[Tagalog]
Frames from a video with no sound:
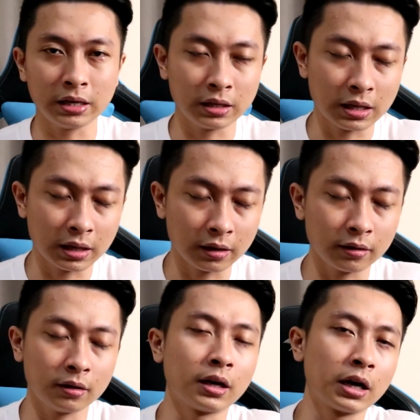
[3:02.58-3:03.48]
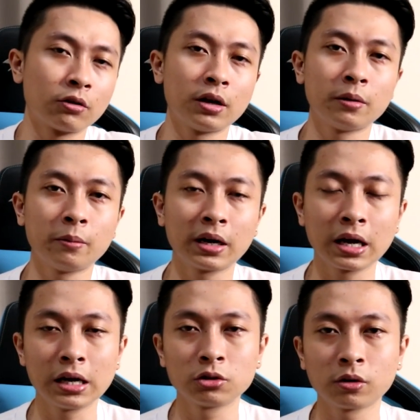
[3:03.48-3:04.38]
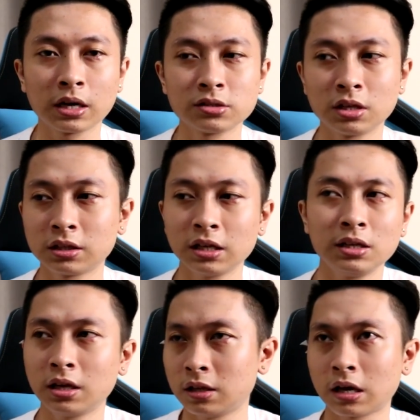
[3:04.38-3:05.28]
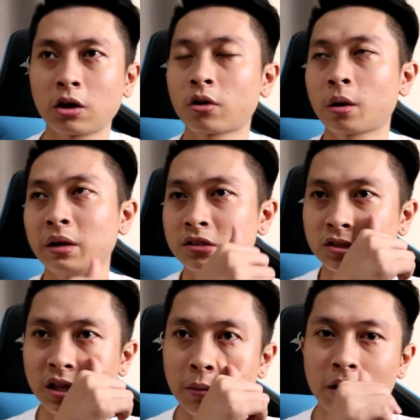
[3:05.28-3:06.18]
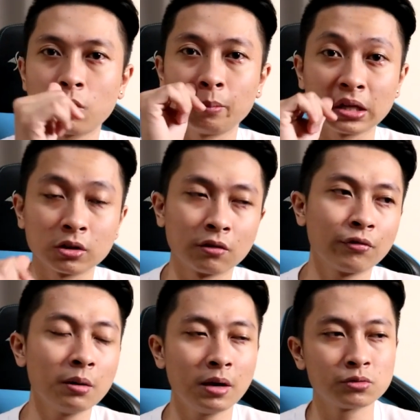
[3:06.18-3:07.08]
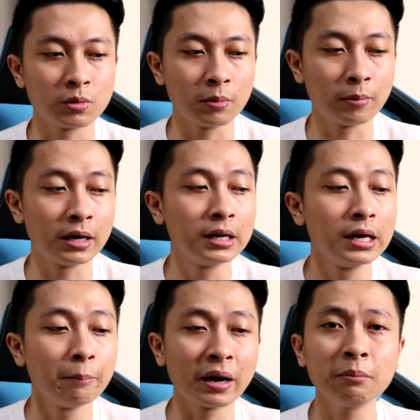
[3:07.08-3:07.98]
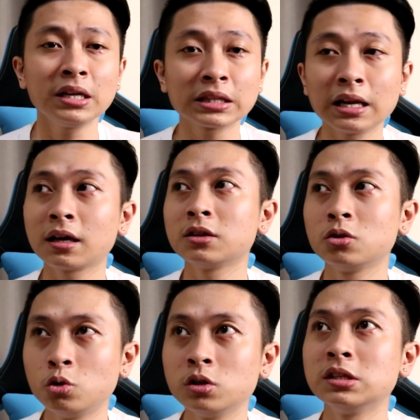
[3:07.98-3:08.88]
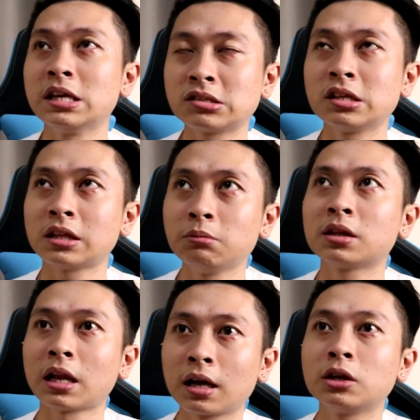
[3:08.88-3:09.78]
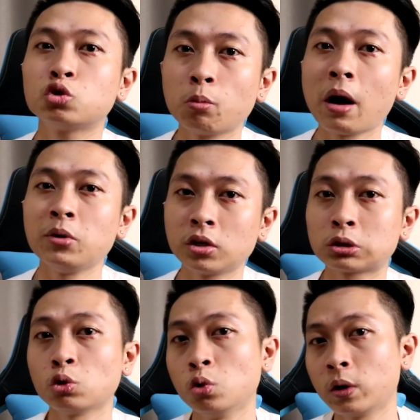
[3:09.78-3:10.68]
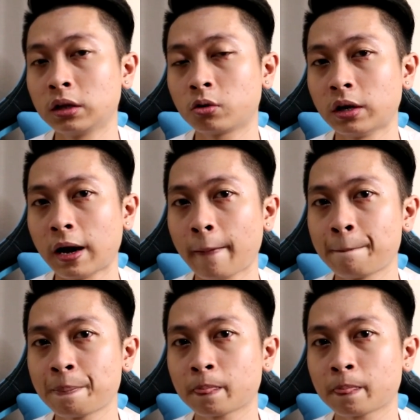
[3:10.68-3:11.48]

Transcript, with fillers: and nagkaroon na ng mga ganitong klase ng training, nagkaroon kami ng sistema, kompleto ng 5Ms, pero marami na talaga, dun, that's the time na talagang dumami yung natulungan ko na